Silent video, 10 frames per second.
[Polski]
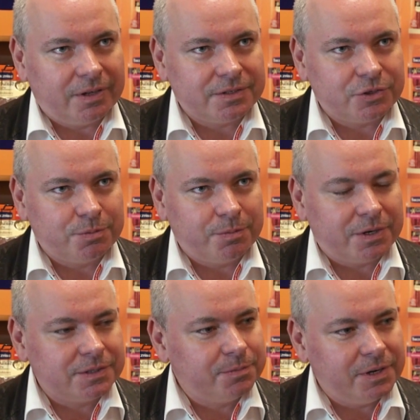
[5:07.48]
jesteśmy
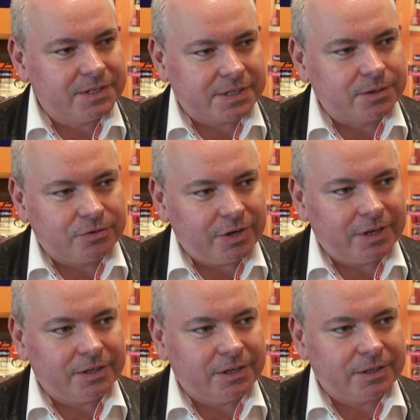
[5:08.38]
bardzo mile
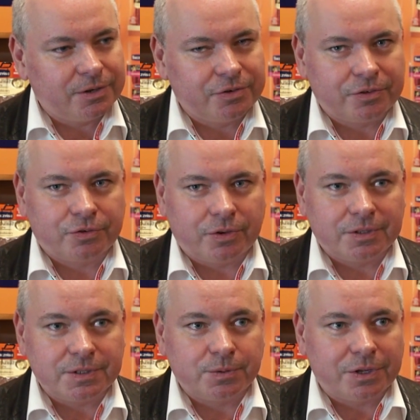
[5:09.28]
zaskoczeni, dlatego że to
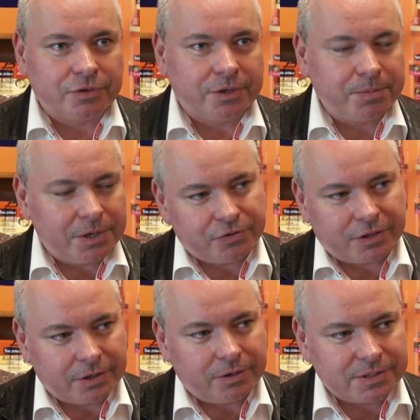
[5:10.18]
są, to są nasze
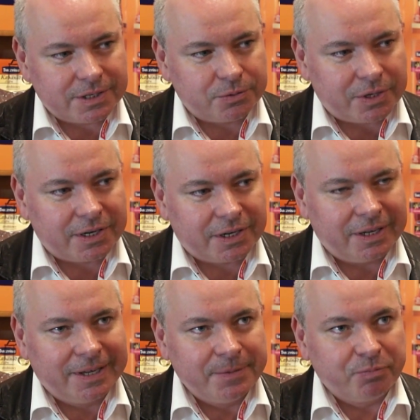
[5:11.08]
pierwsze tego rodzaju targi